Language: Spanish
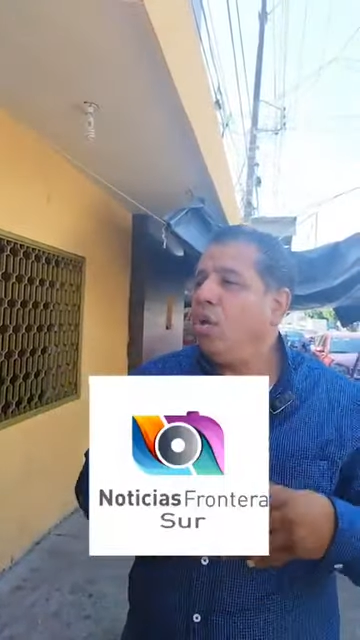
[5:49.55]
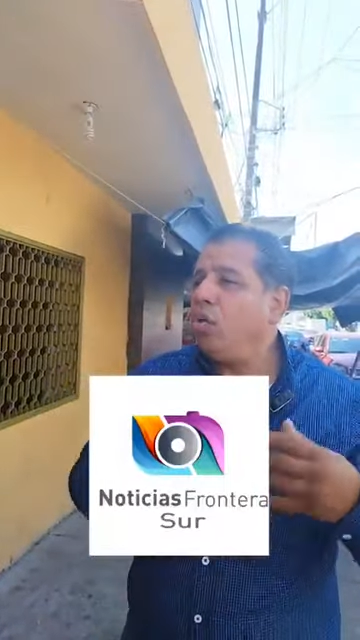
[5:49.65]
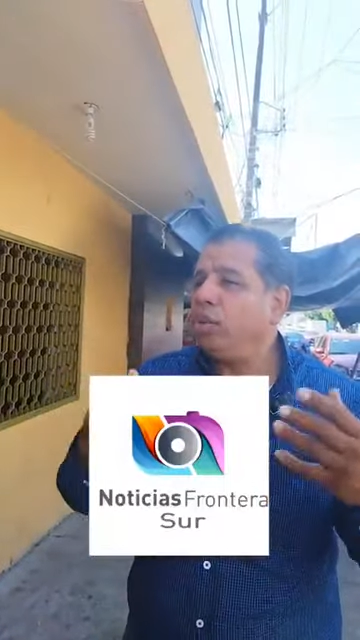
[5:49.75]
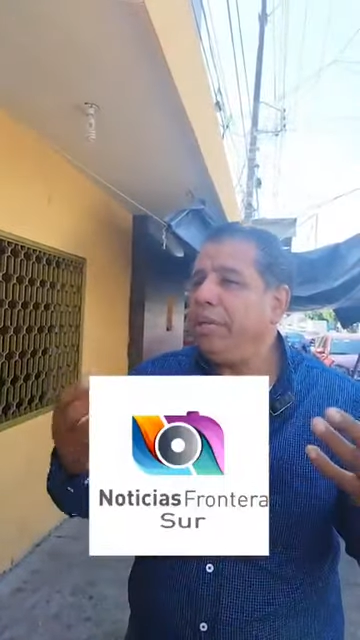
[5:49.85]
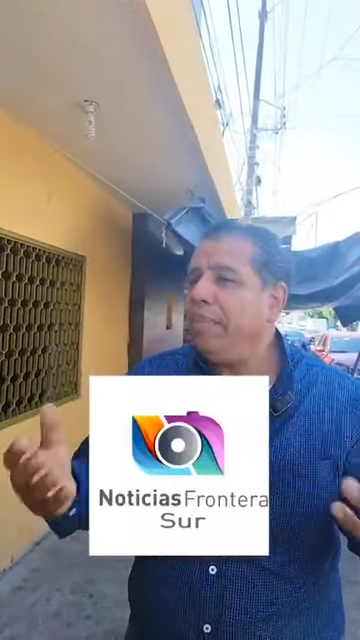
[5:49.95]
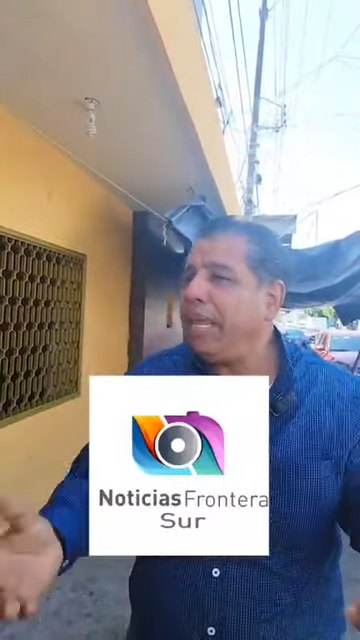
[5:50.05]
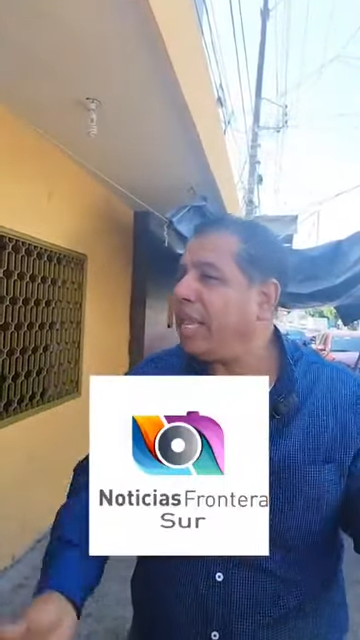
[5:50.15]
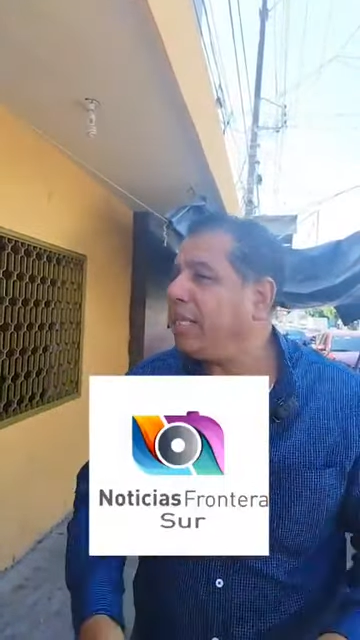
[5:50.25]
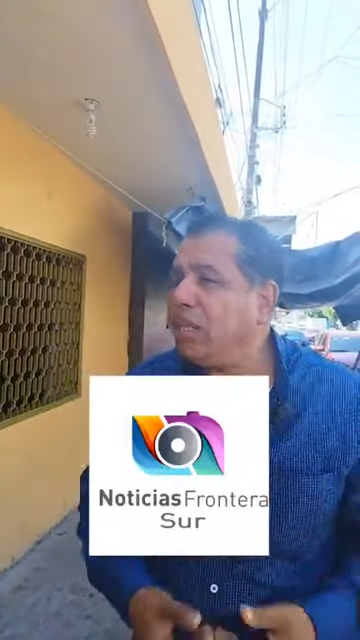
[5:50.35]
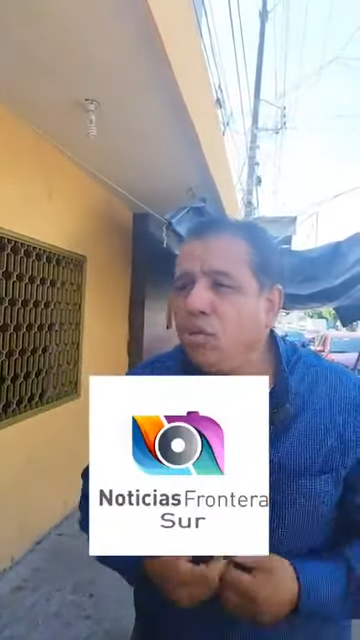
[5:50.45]
los
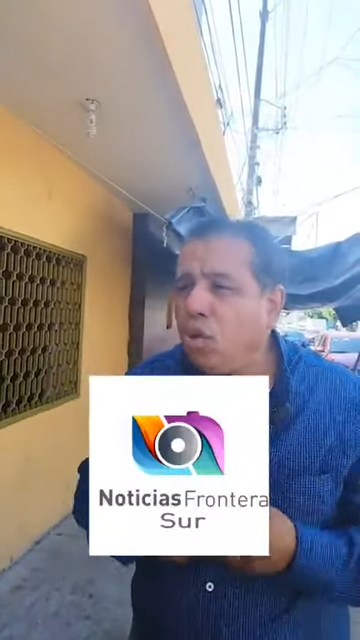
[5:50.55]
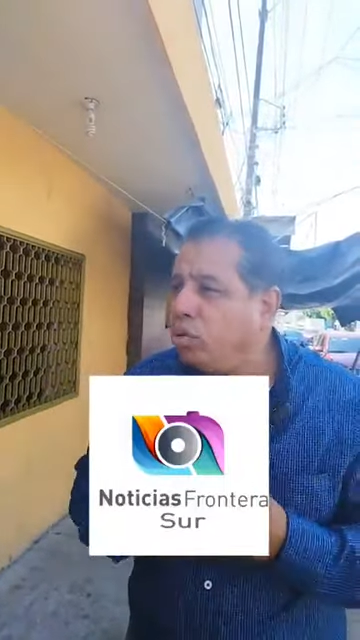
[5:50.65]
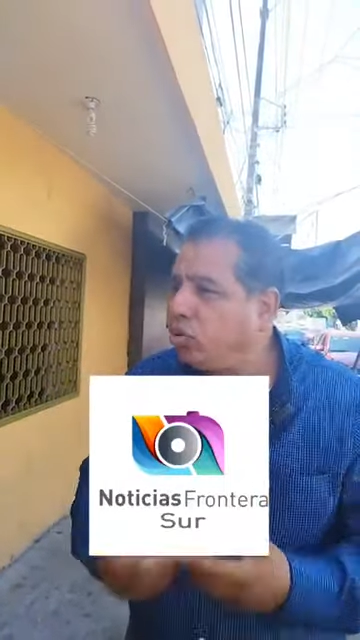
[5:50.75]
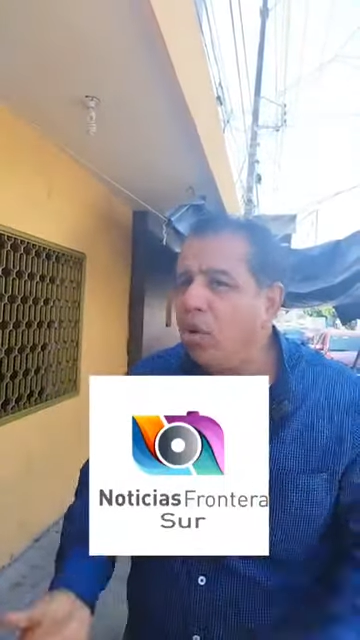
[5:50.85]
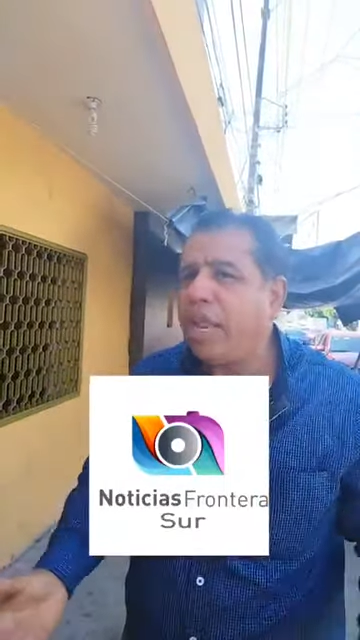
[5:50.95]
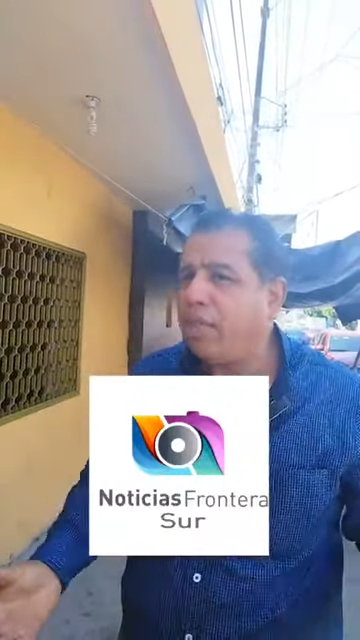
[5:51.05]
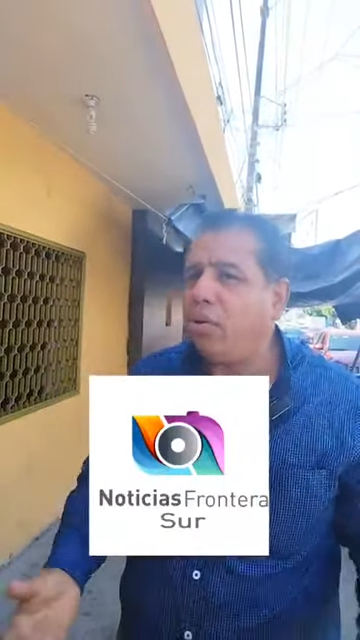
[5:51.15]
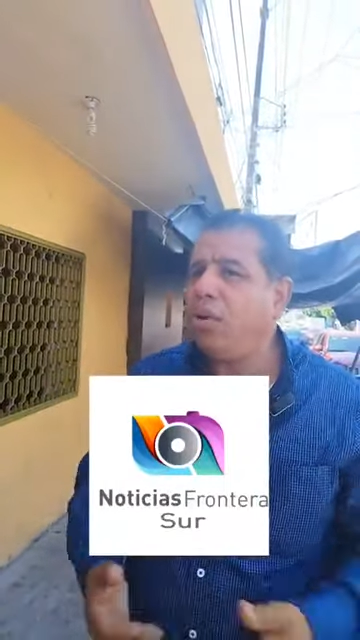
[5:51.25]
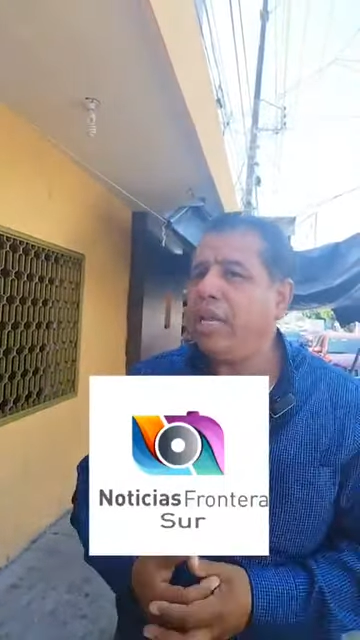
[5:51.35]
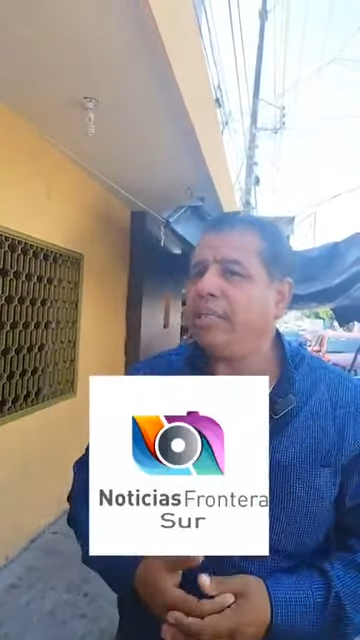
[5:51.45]
inmigrantes no son
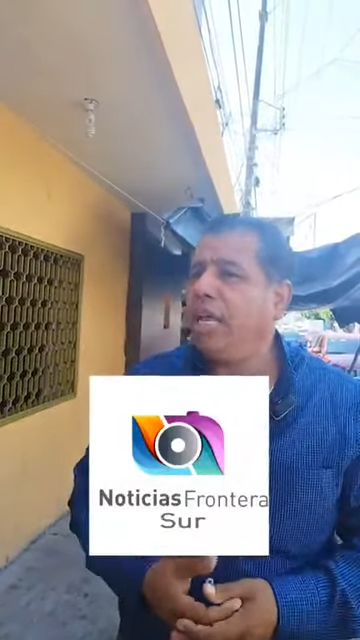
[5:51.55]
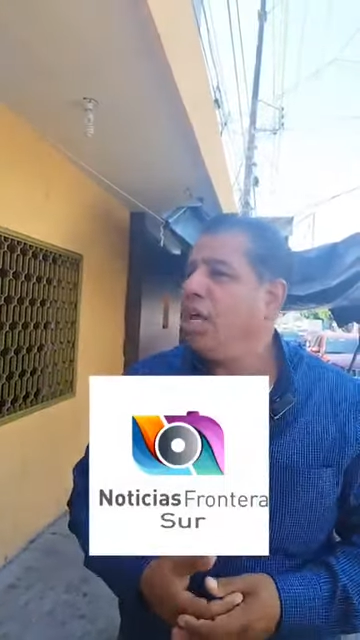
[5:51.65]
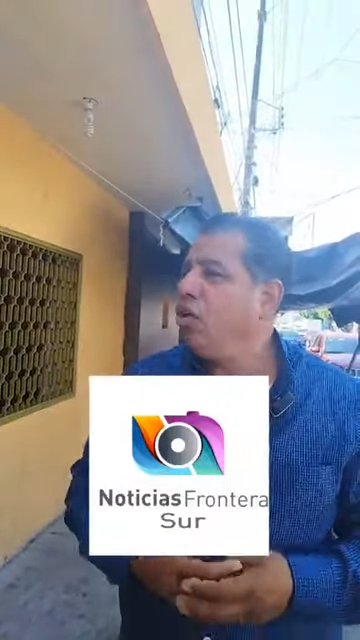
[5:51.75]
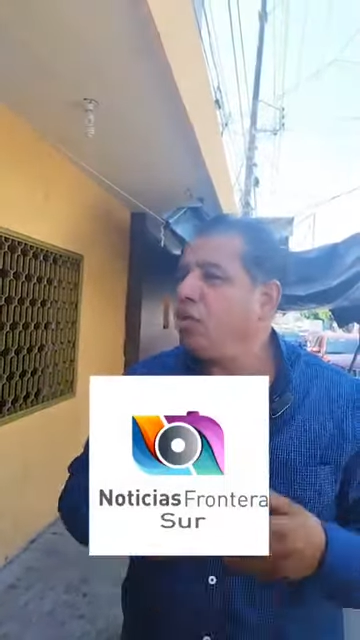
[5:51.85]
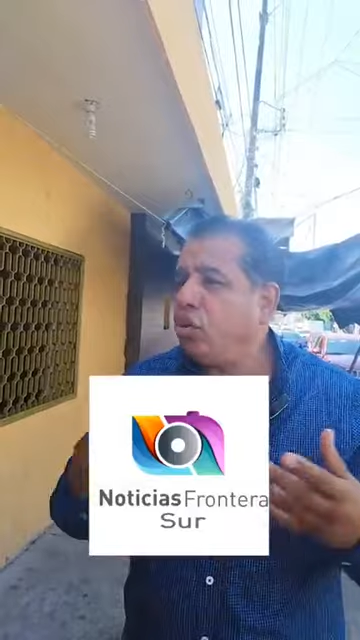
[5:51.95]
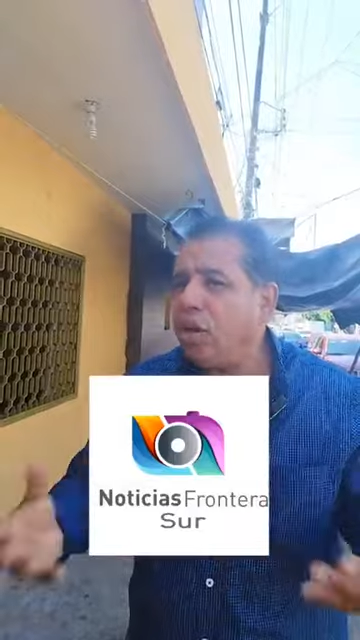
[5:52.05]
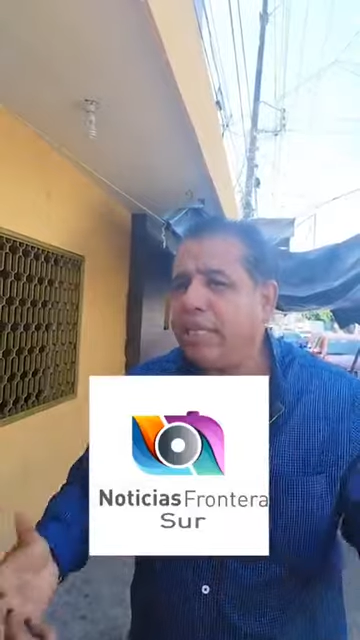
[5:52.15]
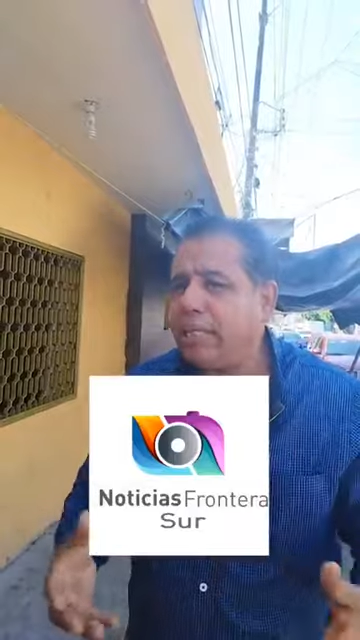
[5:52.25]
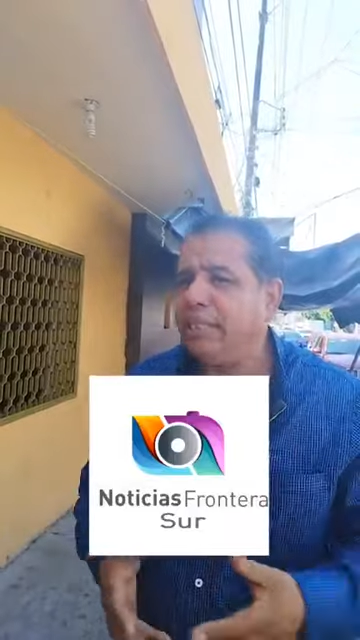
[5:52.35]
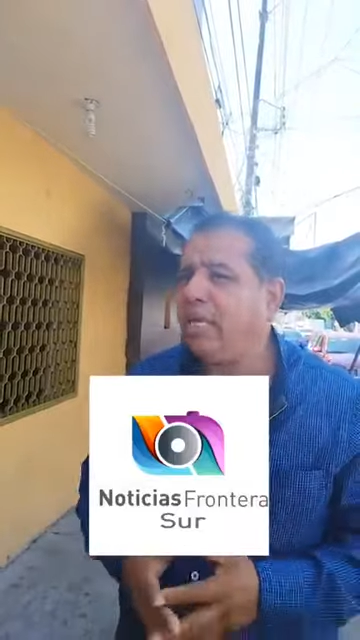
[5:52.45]
ladrones, no son
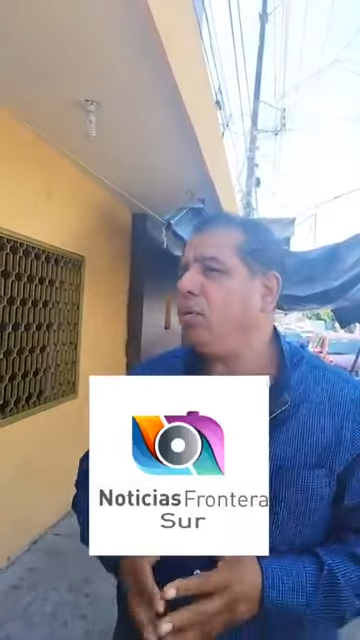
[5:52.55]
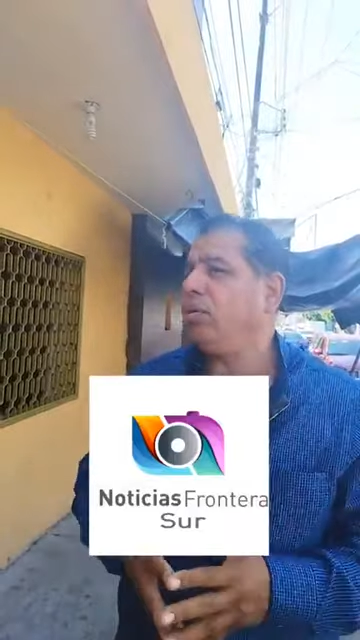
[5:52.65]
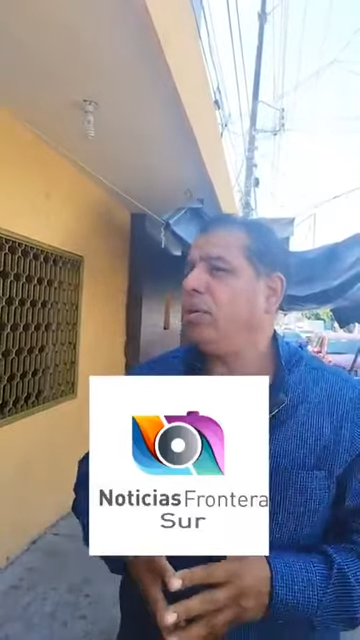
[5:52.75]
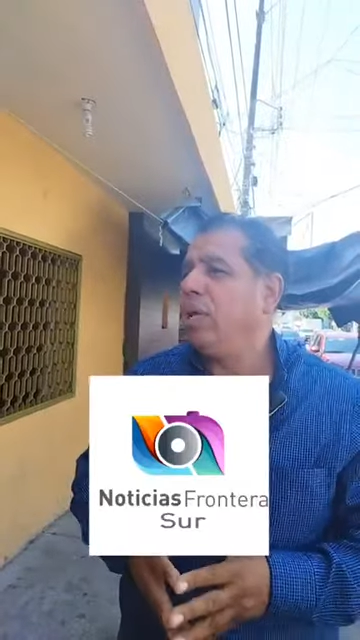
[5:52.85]
asesinos,